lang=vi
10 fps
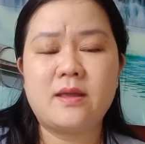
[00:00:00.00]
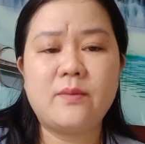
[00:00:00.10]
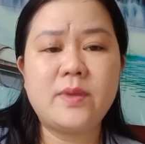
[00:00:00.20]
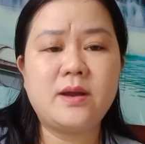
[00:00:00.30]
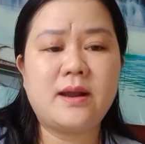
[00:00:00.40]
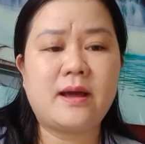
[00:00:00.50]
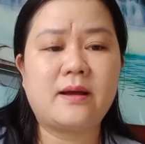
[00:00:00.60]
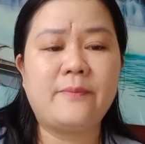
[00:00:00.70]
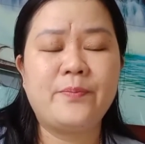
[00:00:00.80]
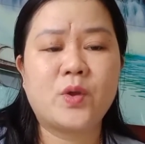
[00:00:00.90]
giống như
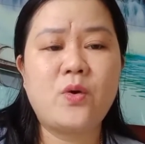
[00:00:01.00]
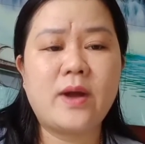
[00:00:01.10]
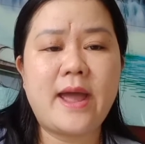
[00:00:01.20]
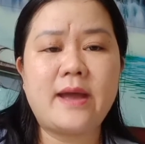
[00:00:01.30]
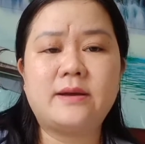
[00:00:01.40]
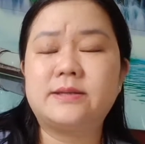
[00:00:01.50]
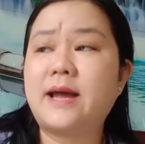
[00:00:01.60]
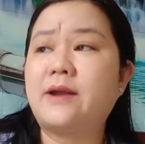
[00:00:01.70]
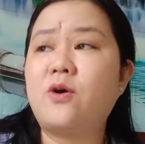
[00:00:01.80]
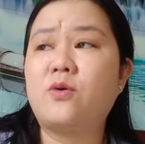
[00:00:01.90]
là cô nghe người
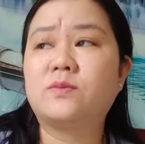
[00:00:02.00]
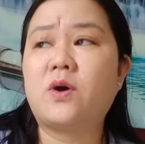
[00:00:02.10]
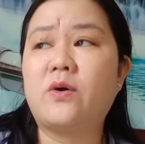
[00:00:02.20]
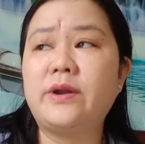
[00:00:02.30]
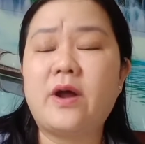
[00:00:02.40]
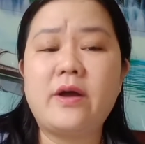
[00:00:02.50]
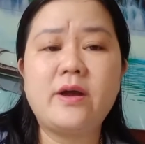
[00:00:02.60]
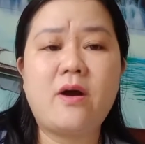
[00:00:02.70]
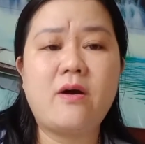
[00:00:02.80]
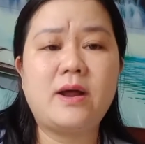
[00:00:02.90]
ta đồn thổi nói
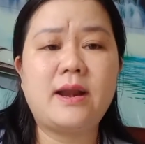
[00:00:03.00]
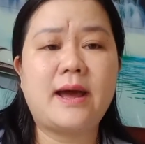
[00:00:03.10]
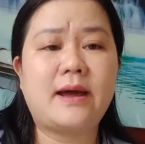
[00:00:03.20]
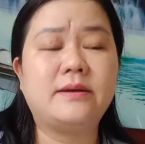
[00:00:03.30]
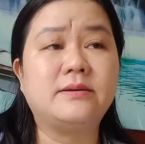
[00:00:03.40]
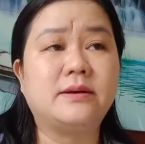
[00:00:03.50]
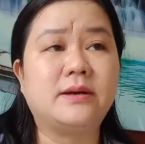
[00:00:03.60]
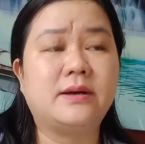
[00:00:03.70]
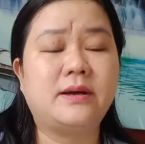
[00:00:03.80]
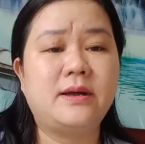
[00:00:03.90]
con á, là được
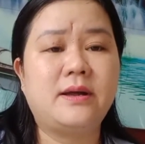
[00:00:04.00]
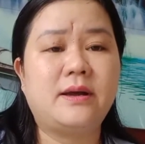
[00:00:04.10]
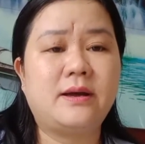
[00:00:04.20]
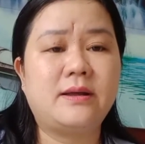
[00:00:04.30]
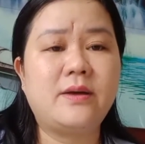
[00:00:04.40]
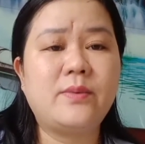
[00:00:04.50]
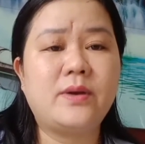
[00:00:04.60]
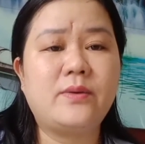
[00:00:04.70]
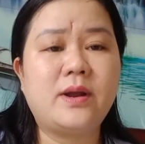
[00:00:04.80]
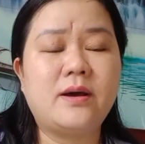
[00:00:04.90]
à, à, giống
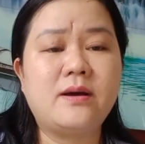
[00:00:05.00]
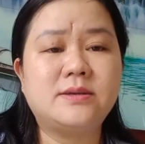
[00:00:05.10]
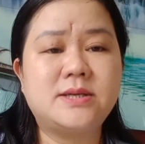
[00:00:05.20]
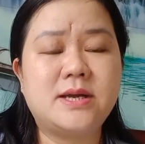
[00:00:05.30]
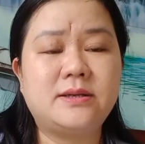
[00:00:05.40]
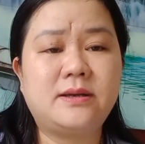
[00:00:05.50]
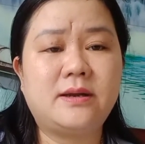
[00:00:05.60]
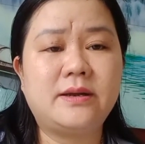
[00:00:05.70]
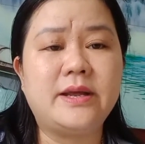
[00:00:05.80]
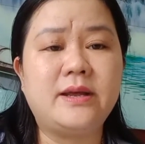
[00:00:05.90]
kiểu là ơn trên
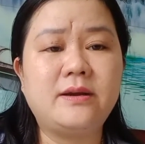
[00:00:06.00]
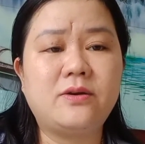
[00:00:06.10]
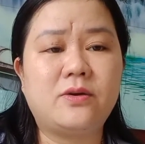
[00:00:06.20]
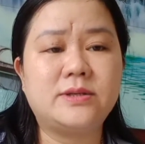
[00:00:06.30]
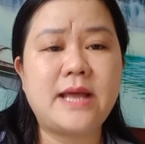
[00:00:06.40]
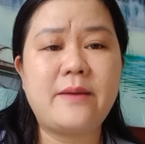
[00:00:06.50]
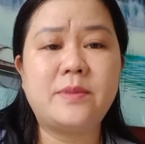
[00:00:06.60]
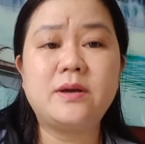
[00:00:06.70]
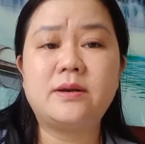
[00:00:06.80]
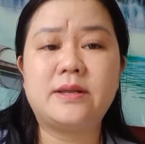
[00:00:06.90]
à, điển rồi xem
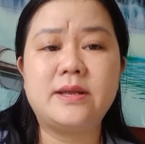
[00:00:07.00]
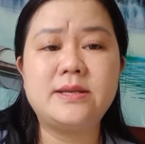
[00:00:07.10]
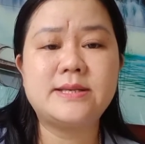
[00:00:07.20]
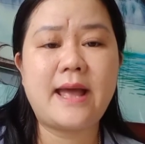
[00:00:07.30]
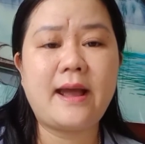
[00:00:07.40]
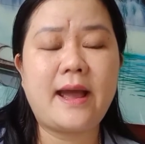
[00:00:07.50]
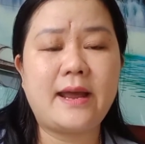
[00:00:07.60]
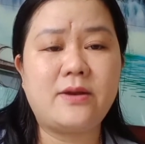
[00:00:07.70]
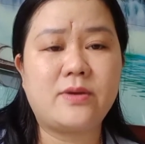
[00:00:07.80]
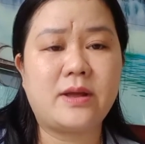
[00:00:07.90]
rất là chính xác
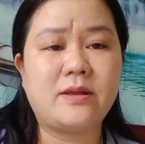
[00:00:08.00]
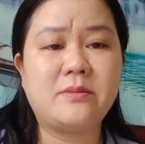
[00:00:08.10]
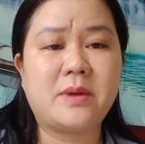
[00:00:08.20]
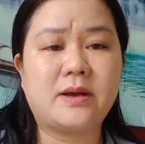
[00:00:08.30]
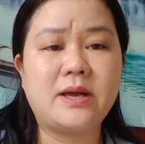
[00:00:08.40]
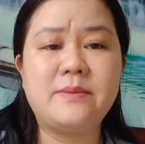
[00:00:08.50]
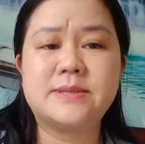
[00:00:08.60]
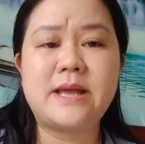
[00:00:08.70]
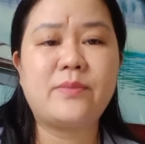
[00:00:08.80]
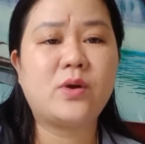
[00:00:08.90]
hay rồi vậy nhưng mà khi mà
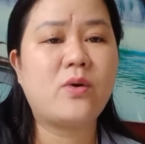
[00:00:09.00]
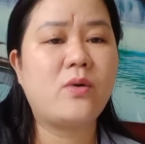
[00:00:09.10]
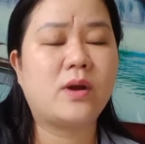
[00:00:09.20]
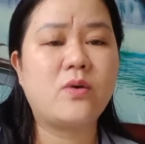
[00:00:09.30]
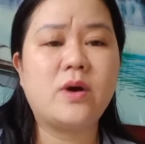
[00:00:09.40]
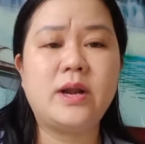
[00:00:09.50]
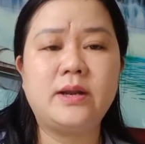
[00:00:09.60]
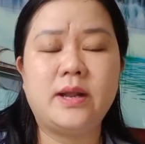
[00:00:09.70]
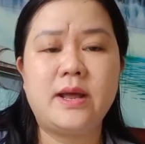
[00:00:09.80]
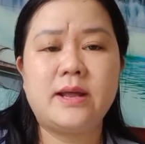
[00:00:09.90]
xem cho cô là cô khinh
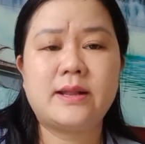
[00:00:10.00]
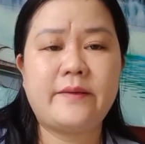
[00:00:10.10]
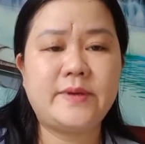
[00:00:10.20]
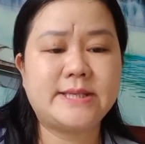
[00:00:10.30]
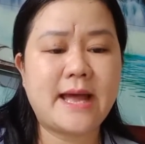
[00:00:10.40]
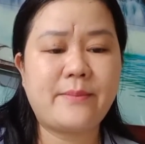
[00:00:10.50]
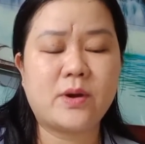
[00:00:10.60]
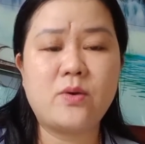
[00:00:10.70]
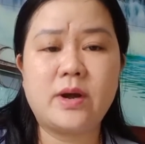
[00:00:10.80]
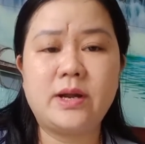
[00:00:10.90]
tại vì sao mà
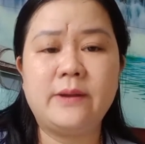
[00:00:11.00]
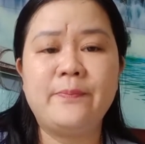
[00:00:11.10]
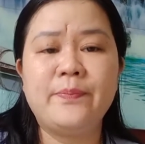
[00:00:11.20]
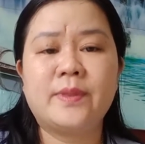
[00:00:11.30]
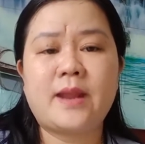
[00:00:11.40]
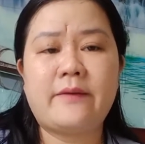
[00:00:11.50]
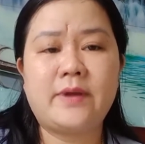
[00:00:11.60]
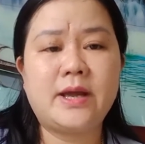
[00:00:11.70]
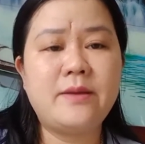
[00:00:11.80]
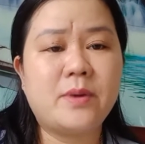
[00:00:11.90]
cô khinh tại
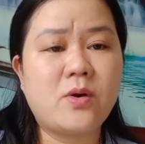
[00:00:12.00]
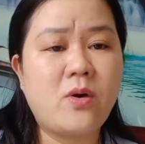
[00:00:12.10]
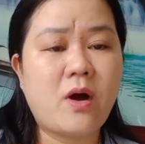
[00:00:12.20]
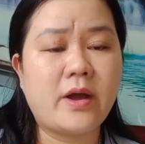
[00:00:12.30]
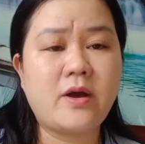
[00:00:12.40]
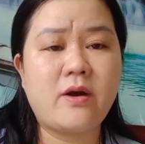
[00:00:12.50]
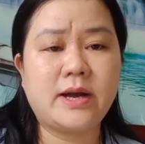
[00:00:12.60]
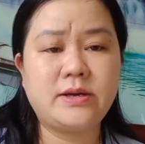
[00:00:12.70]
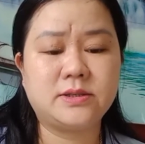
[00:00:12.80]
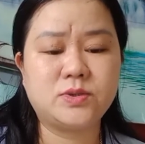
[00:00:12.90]
vì khi mà cô hỏi con
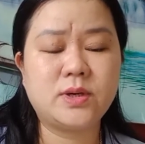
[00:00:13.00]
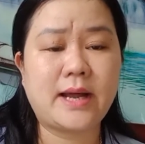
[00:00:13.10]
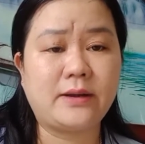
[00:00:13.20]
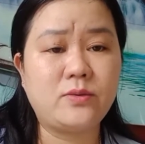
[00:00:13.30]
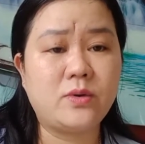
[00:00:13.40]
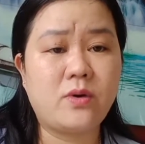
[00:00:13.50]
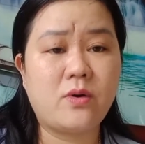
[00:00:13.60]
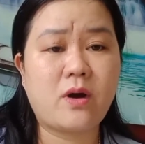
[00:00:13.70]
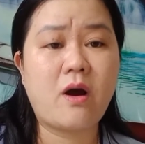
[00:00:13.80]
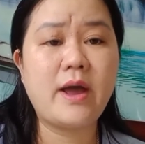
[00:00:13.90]
cái đường xuất cảnh của
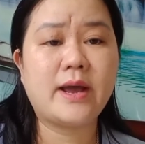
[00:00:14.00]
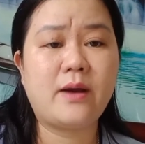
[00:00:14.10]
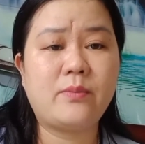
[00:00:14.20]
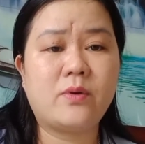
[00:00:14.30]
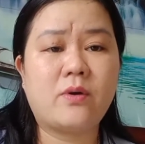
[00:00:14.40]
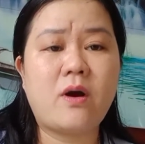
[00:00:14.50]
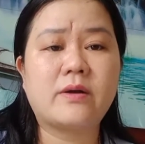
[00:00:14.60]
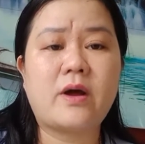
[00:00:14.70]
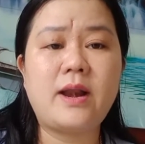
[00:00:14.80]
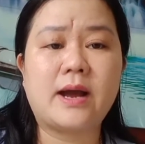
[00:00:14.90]
cô có hay không
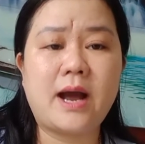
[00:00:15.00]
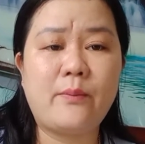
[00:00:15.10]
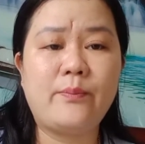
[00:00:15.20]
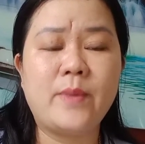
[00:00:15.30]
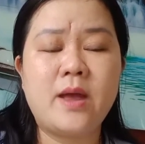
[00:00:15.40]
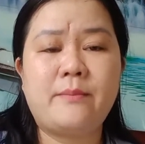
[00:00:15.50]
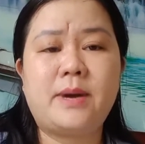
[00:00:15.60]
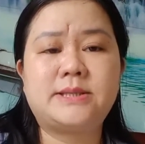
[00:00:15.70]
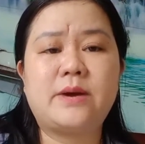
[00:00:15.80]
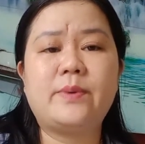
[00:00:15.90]
con nói là không
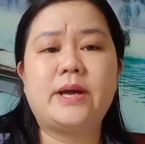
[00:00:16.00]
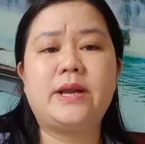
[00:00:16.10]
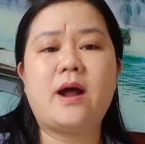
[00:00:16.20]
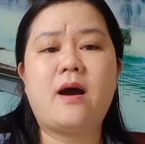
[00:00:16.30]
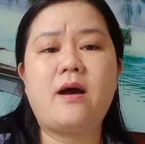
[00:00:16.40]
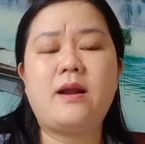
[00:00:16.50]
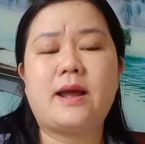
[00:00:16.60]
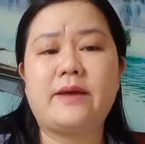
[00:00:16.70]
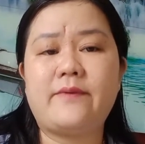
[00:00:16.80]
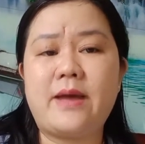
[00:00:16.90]
mà trong khi đó
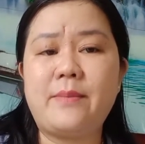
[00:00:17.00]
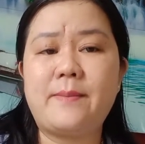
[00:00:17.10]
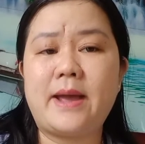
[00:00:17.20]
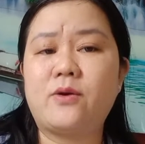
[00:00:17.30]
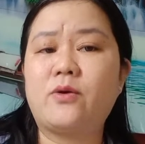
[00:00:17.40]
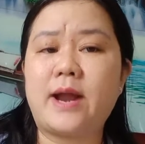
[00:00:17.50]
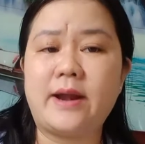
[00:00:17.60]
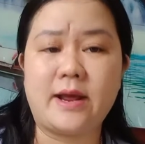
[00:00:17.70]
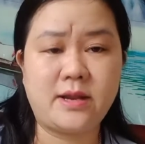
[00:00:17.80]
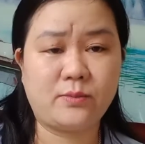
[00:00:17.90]
là cái vé máy bay cô đã
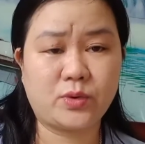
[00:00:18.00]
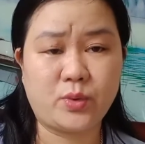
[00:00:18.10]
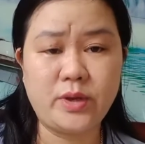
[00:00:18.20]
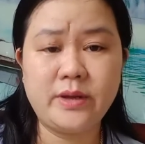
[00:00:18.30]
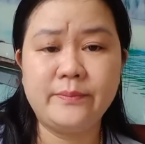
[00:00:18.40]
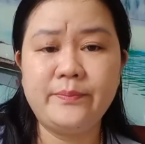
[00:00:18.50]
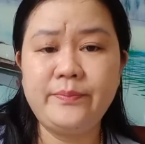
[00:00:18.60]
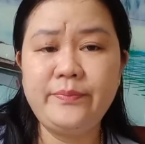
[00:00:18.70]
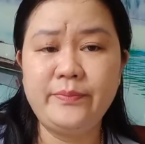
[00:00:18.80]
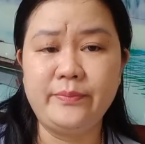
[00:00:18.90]
để trong túi
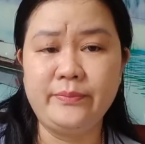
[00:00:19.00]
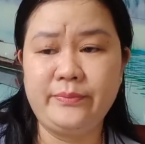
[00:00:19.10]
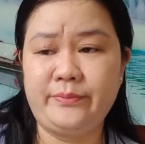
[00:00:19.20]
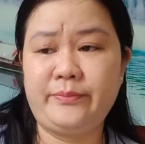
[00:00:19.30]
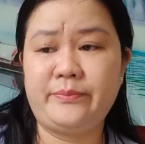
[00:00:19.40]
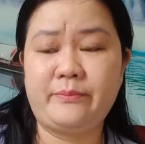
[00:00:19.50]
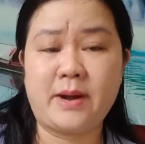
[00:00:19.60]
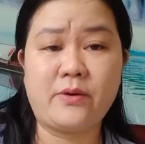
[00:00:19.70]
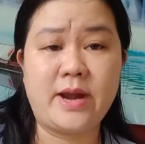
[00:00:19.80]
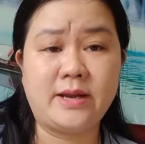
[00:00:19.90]

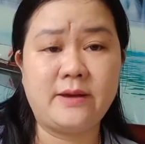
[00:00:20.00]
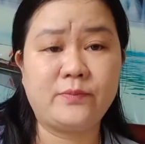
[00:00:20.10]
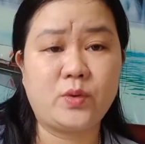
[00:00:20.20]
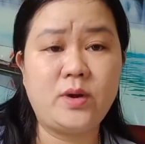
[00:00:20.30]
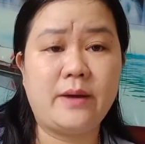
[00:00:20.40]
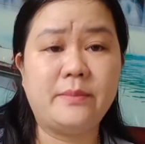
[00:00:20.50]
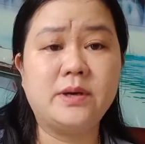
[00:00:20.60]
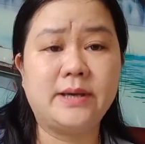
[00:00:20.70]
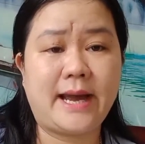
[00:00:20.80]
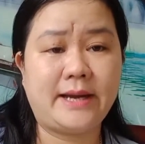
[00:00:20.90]
mà cô để trong túi là
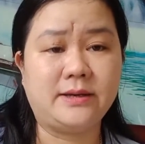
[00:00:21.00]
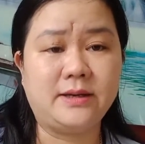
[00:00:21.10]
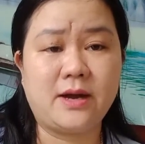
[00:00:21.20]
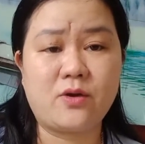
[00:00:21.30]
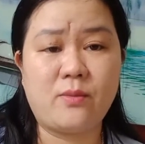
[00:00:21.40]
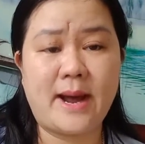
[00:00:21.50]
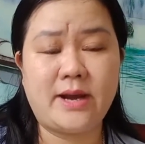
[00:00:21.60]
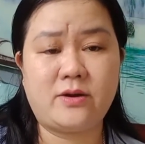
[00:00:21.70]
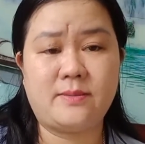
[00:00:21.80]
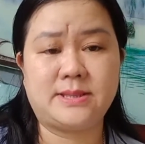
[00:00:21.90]
10 ngày nữa là cô
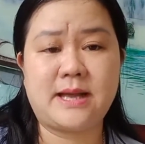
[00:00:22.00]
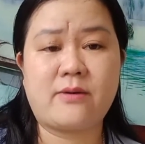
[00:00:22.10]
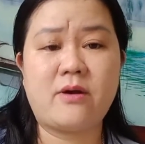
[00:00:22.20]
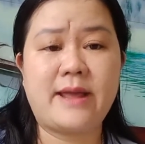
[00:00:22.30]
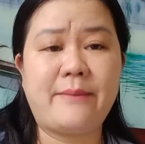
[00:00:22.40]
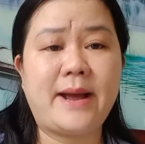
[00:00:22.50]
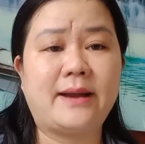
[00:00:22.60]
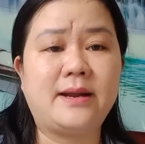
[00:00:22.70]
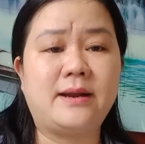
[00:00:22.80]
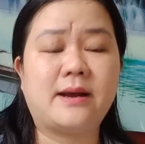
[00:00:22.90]
bay rồi mà sao con dám
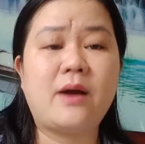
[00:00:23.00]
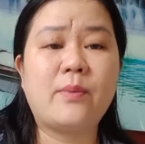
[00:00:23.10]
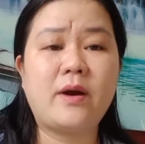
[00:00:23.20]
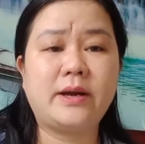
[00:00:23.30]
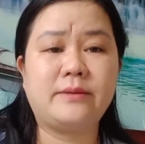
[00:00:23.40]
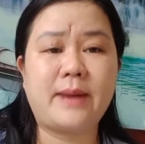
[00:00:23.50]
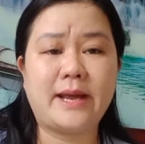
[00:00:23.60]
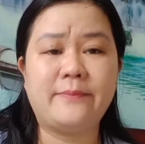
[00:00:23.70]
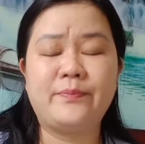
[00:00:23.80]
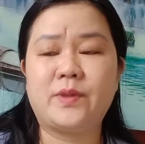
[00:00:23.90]
khẳng định là không có cái đường
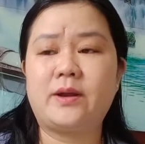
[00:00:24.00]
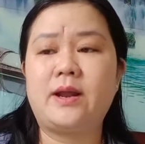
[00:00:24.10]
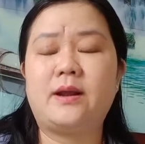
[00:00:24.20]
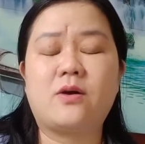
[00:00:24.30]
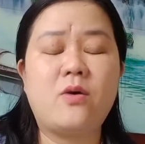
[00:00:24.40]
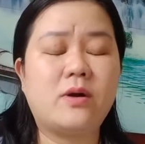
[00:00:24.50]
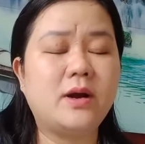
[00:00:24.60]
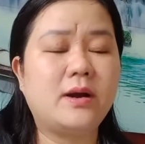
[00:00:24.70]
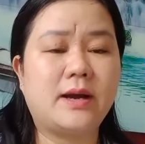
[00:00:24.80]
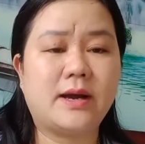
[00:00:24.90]
bay cho nên là cô
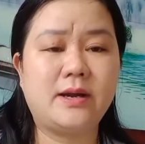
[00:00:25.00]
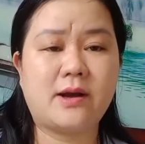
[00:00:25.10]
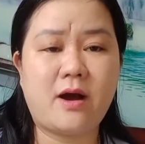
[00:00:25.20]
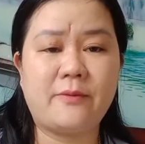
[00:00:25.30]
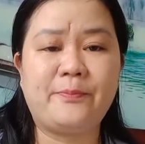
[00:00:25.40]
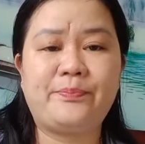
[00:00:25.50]
rất là khinh con